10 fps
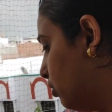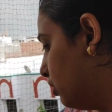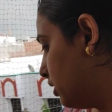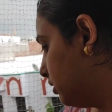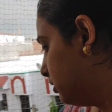
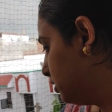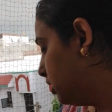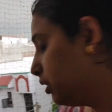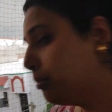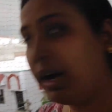और
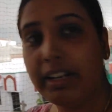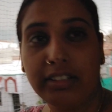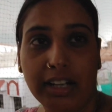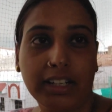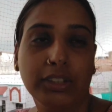
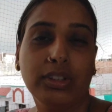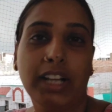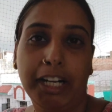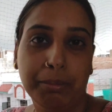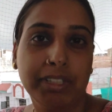बारिश आ गई है तो
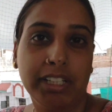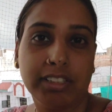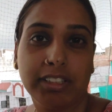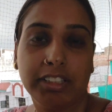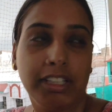लाइट भी जा
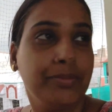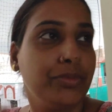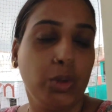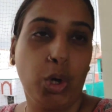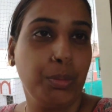सकती है
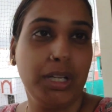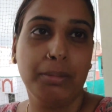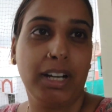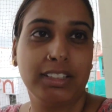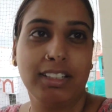नॉर्मली
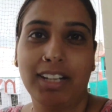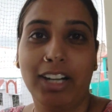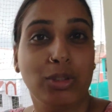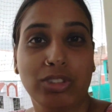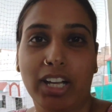बात है
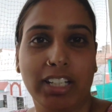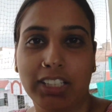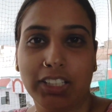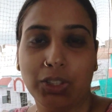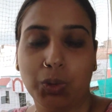लाइट तो
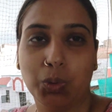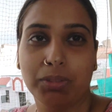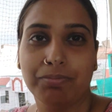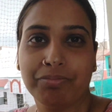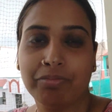जानी है ज़रूर
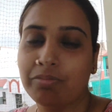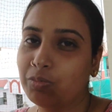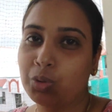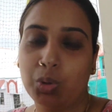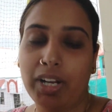
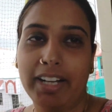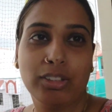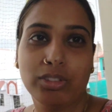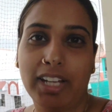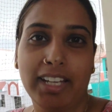तो
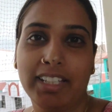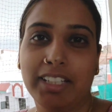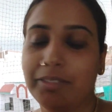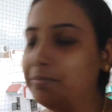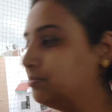लाइट तो
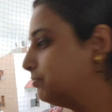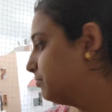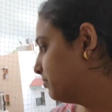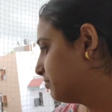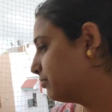जाएगी
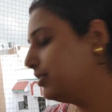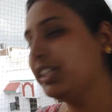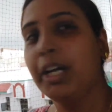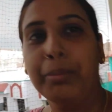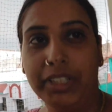
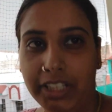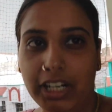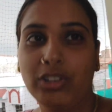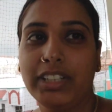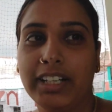फिर घर में
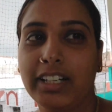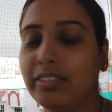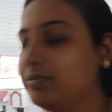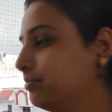अंधेरा हो जाएगा